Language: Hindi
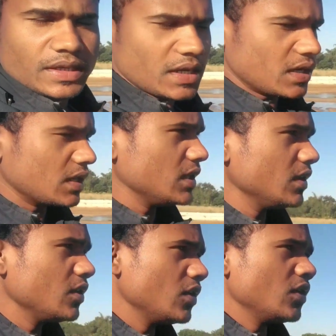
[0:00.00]
ये रहा
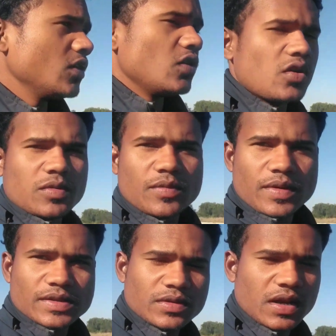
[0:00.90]
नदी और मैं ब्रश